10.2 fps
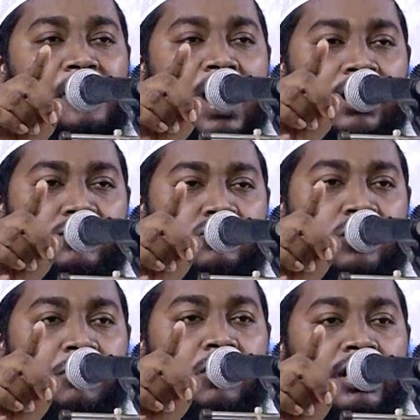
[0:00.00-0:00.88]
আরো
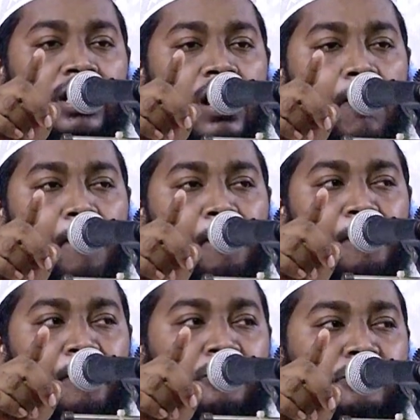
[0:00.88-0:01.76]
জোরে বলেন
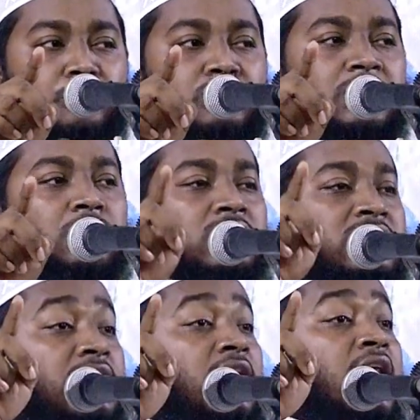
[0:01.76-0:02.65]
বুঝে
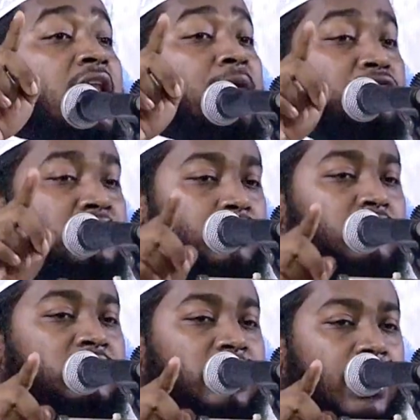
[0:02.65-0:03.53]
বলছেন না না বুঝে
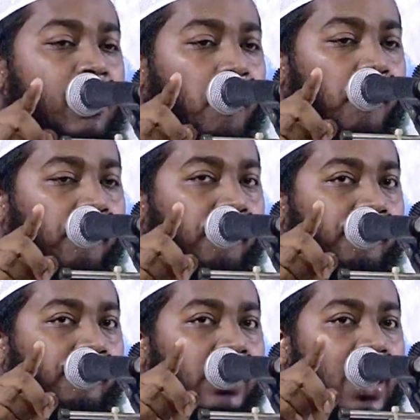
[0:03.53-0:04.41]
বলছেন
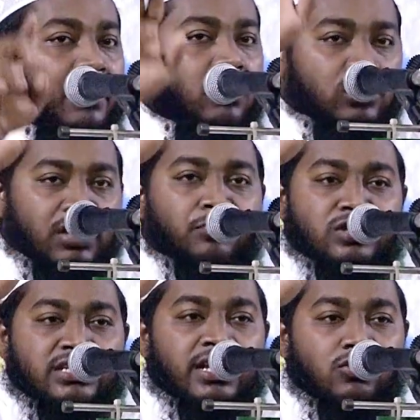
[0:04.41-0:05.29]
আমার কথা
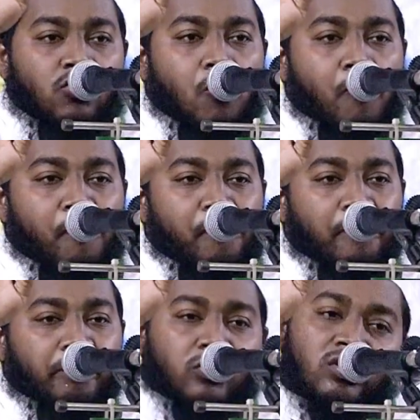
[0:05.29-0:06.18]
বোঝা যায় তো
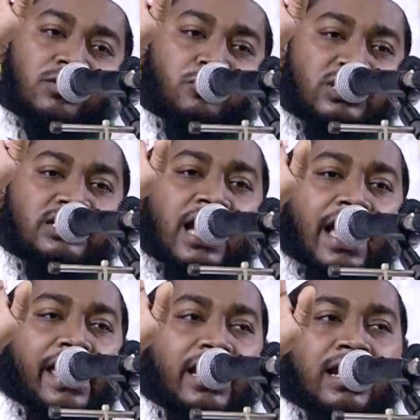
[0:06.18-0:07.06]
কথা বোঝা
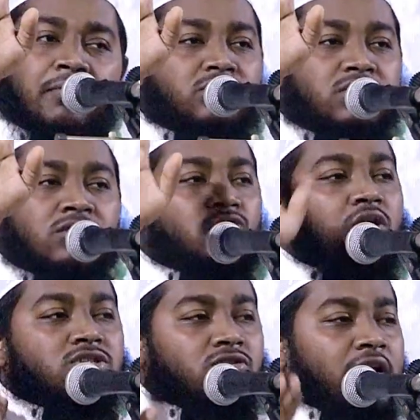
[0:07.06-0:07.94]
যায় না বুঝলে তো
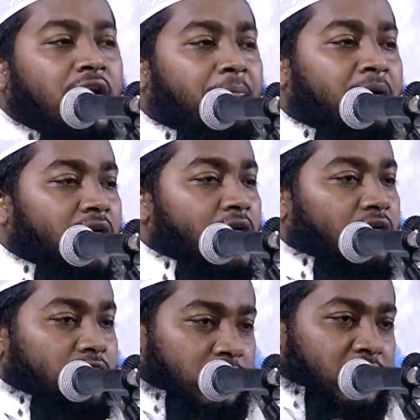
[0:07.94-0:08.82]
ওয়াজ করে লাভ নাই
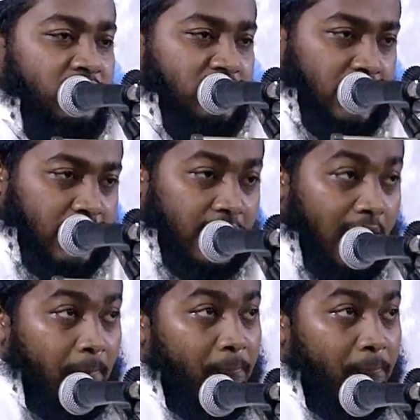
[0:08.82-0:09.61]
কথা বলেন ঠিক কিনা